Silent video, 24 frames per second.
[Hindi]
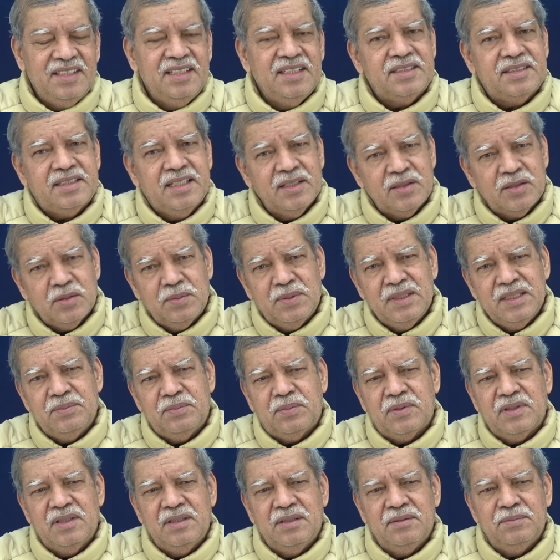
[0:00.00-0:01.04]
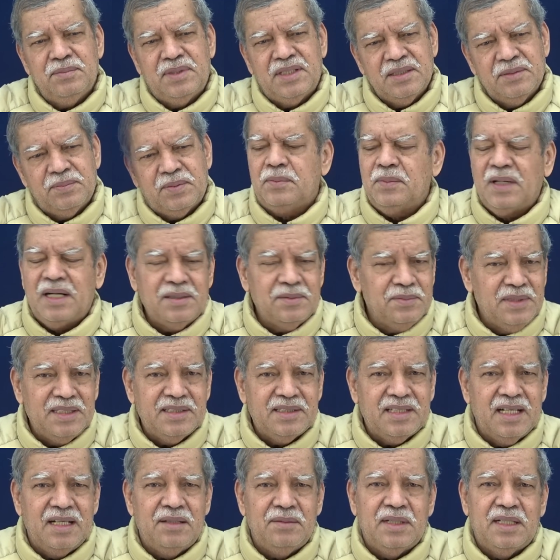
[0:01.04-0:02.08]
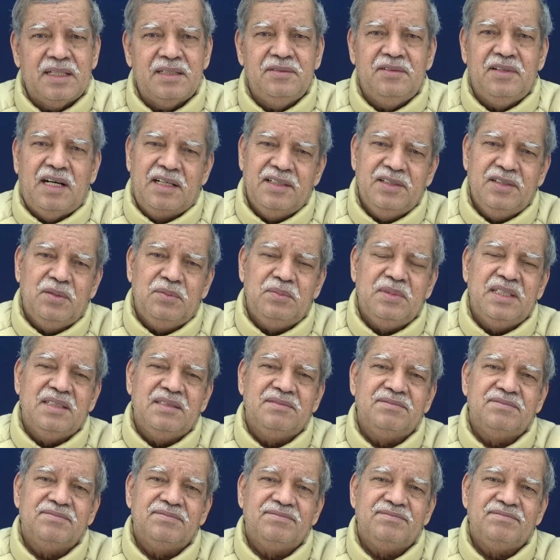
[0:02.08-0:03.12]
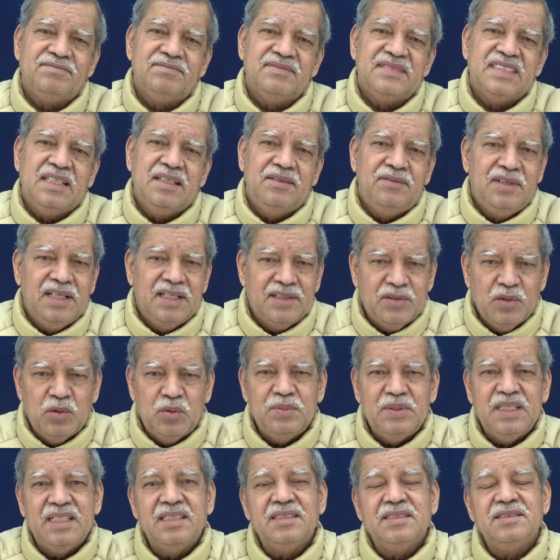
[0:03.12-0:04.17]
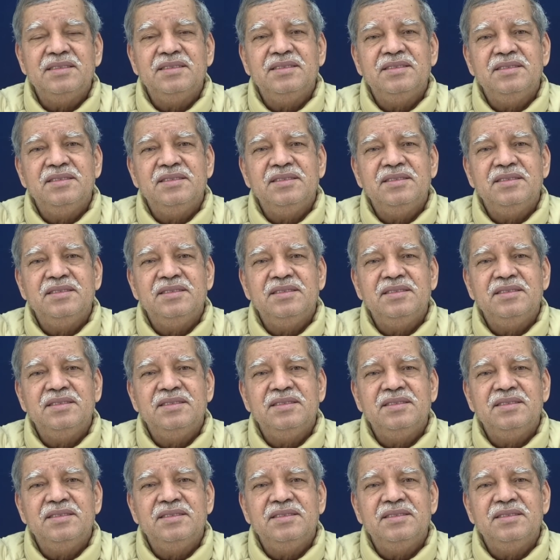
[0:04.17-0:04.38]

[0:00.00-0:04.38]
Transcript: इसके तो वही बड़े प्रमाण मिलते हैं हमारी वाणियों में वेदों में